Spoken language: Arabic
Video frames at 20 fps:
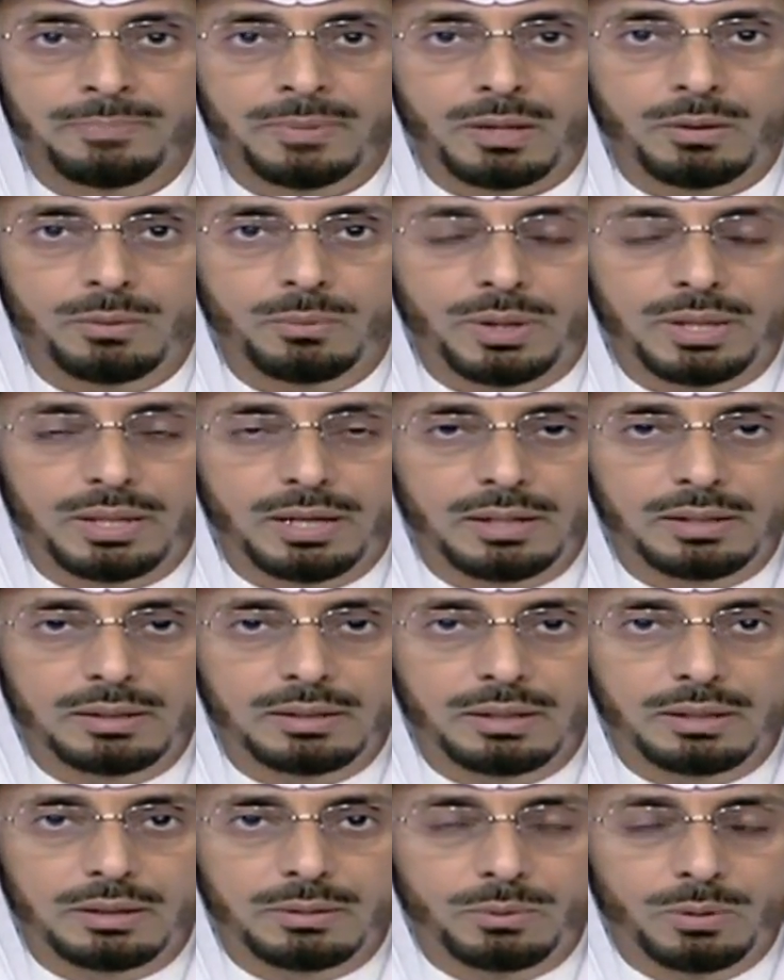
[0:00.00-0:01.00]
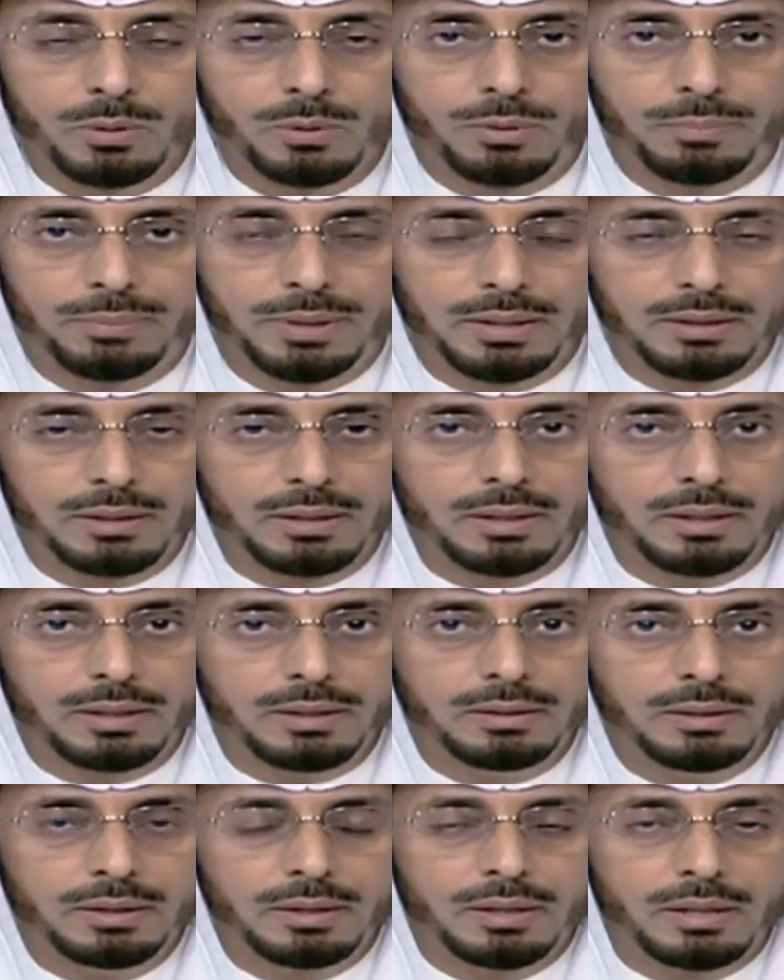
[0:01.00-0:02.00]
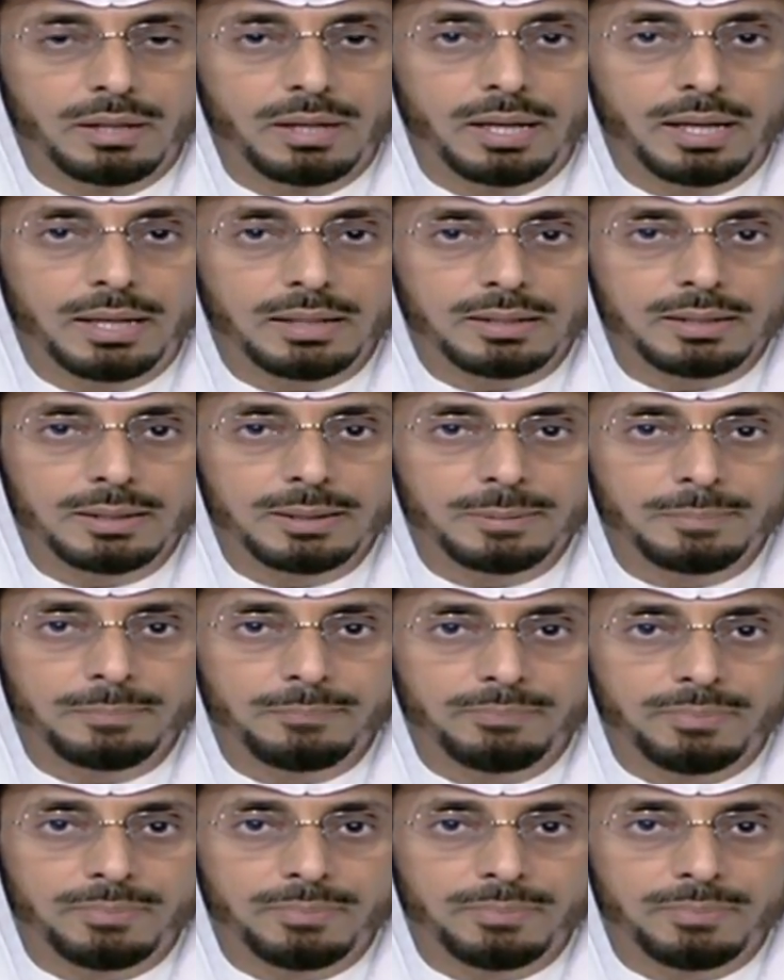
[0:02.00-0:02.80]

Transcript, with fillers: وذلك كله بإذن الله لكن